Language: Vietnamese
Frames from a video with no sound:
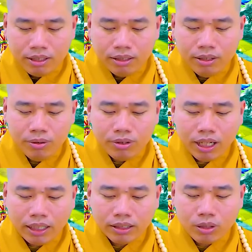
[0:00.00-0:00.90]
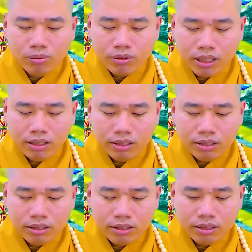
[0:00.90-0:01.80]
nếu chẳng cung kính
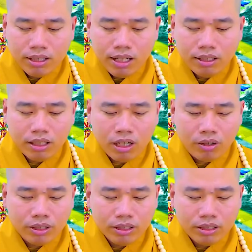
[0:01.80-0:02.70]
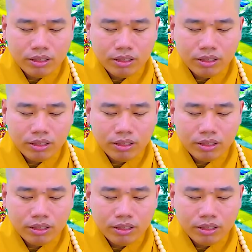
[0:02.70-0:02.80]
đến nỗi